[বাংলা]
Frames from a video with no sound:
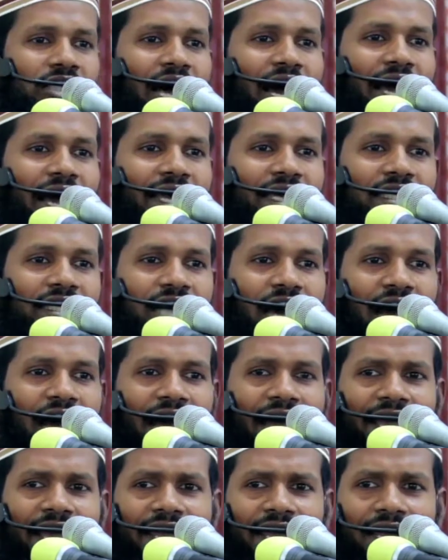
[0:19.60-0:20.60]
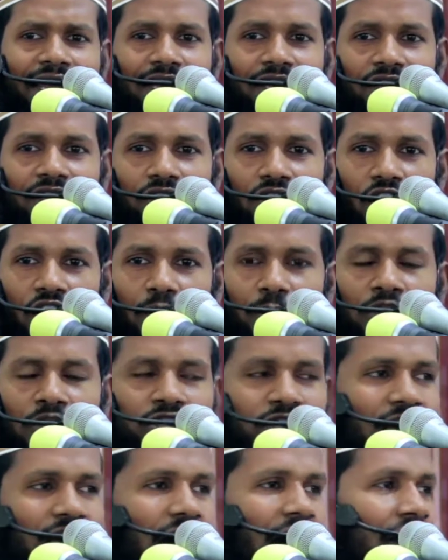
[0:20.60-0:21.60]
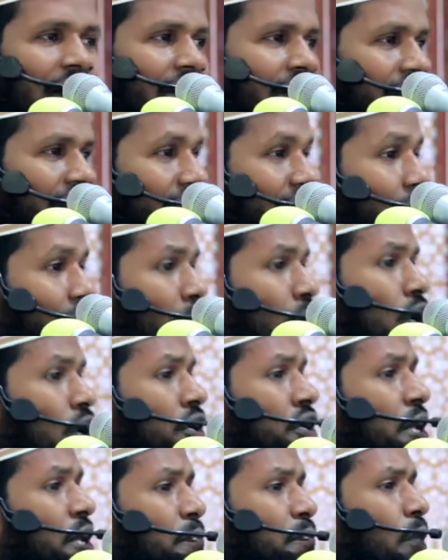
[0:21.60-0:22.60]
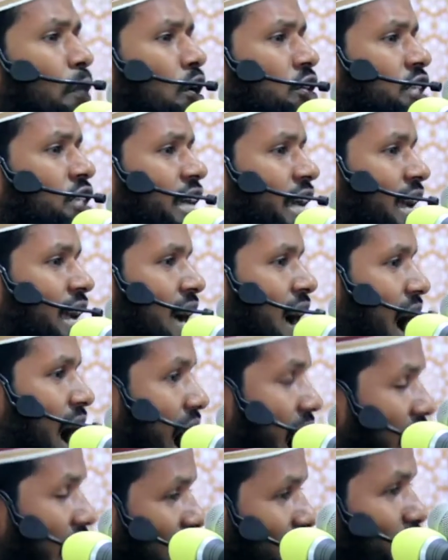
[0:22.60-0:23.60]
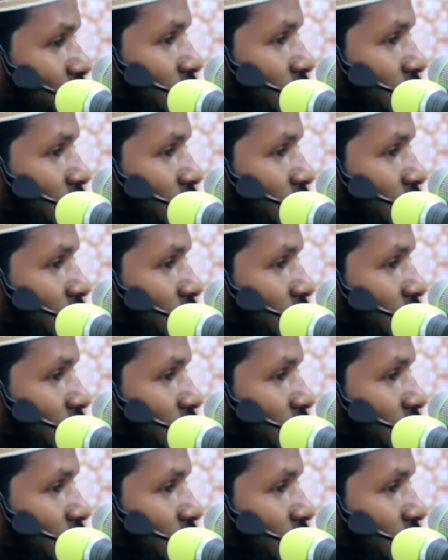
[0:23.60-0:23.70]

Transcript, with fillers: যাই যাই অবস্থা কেমন টিপ পড়ছে আজ